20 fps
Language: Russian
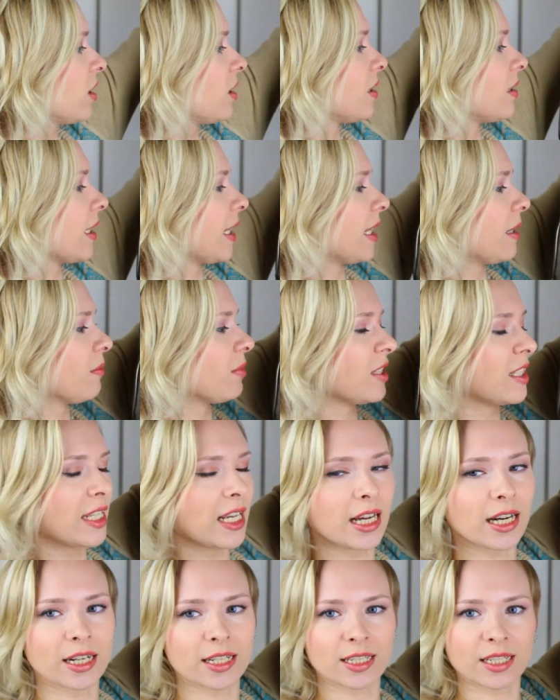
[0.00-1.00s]
таким
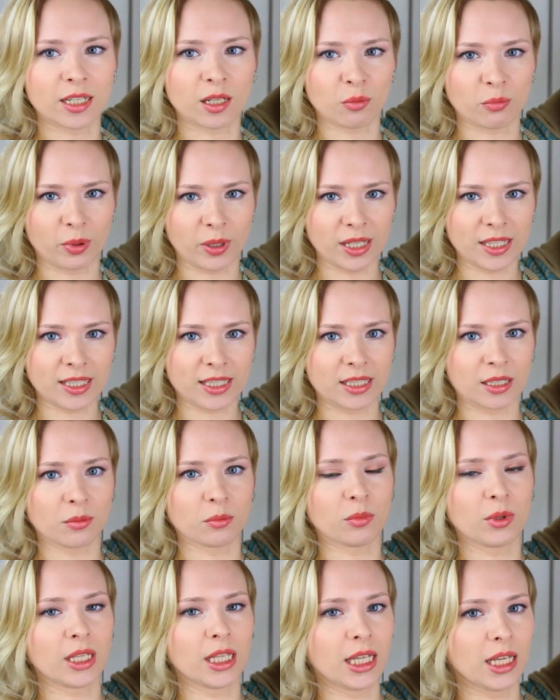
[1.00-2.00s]

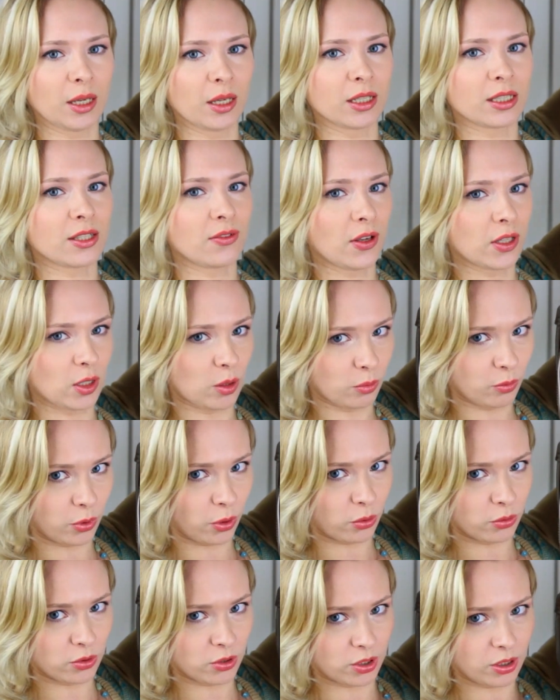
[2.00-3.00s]
серо-серебристым и цветом
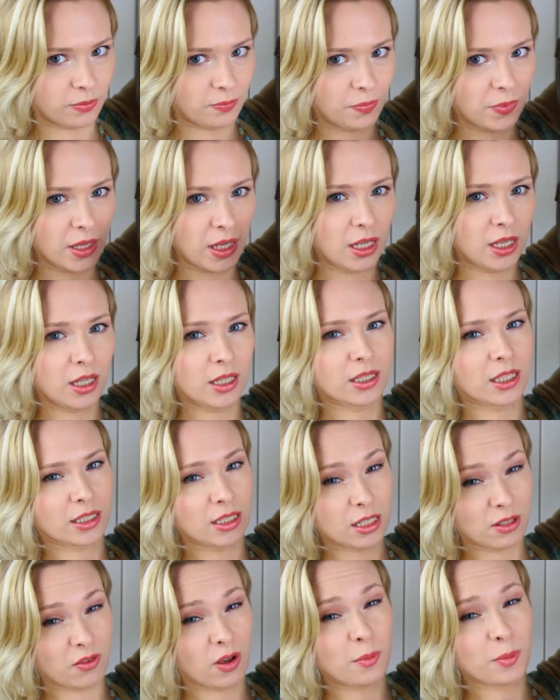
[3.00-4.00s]
бронзы, так
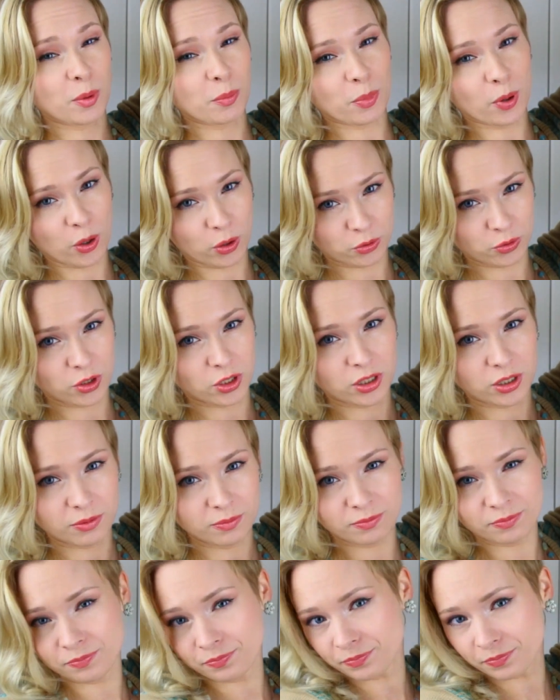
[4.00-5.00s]
называемый
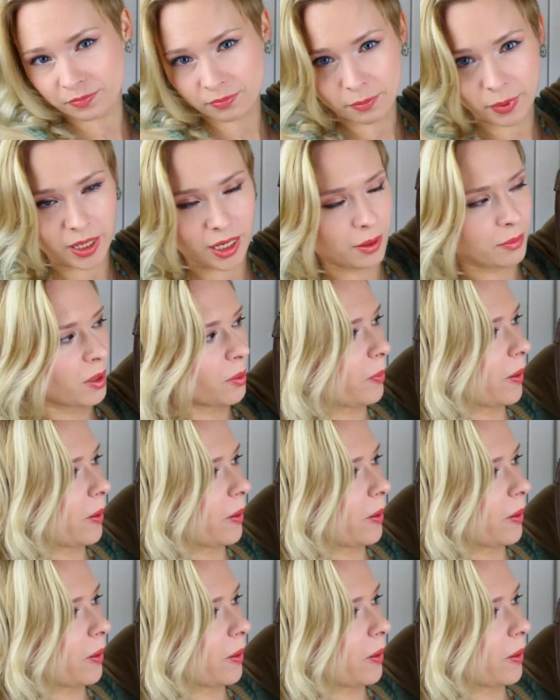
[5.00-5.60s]
pewter, по крайней мере,